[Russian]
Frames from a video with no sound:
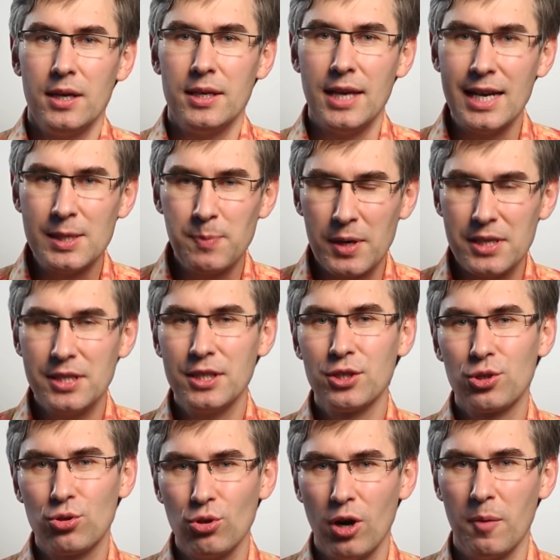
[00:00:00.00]
Я спросил,
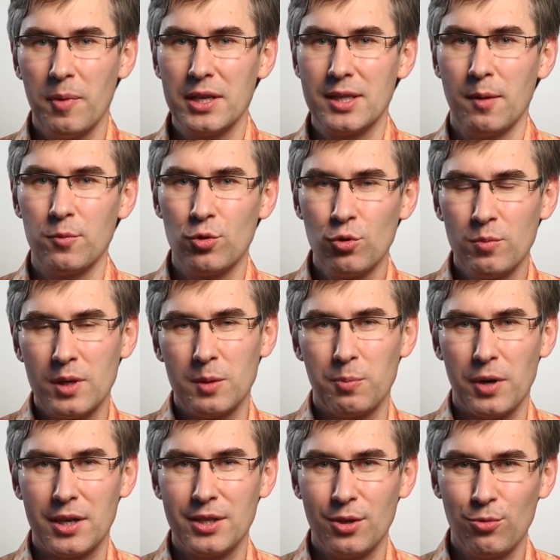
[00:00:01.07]
что об этом думает
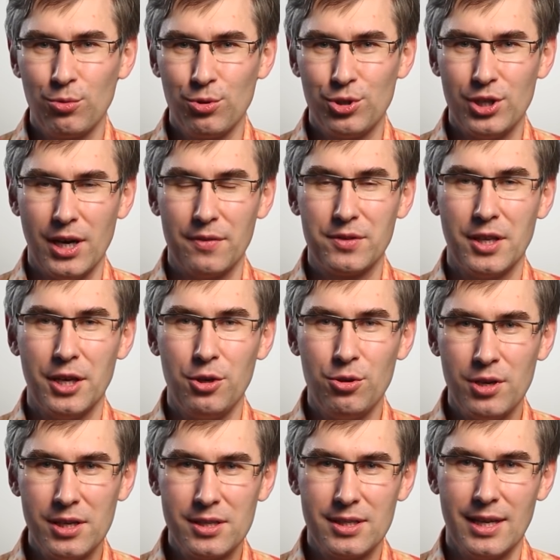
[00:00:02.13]
практикующий
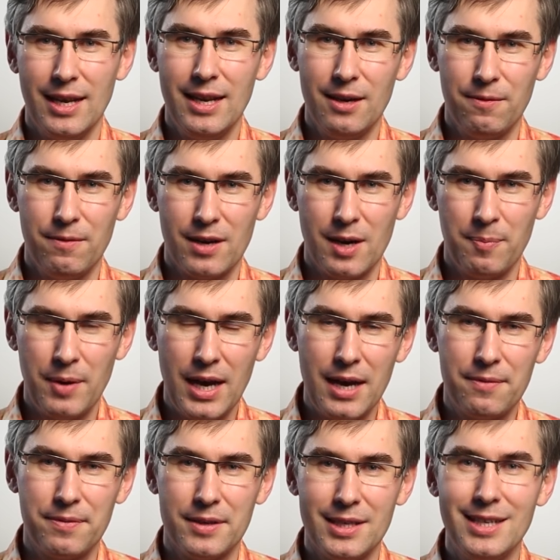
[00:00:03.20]
автоюрист Лев
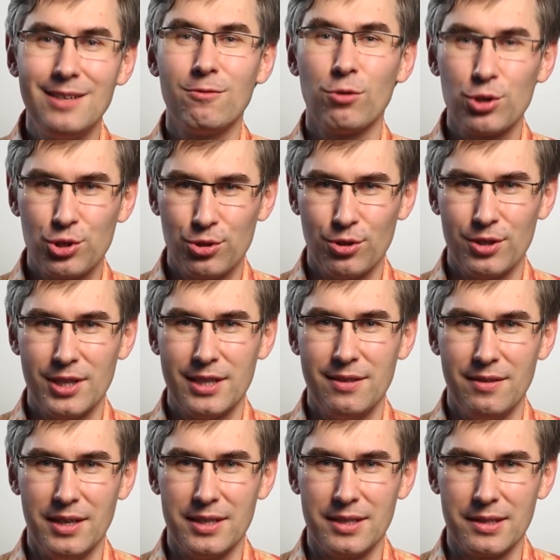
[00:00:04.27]
Воропаев, и вот что он
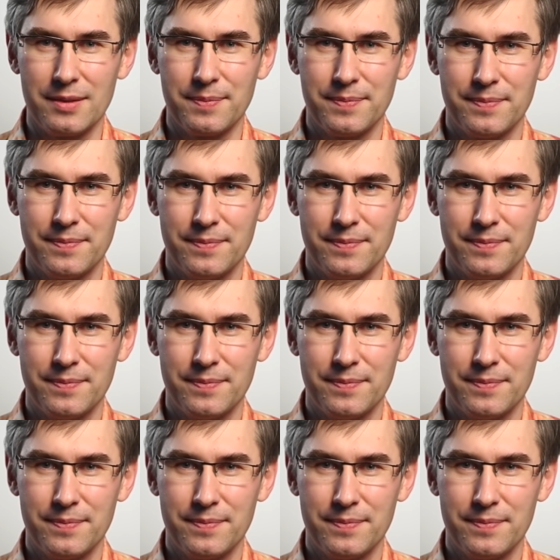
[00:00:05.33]
ответил.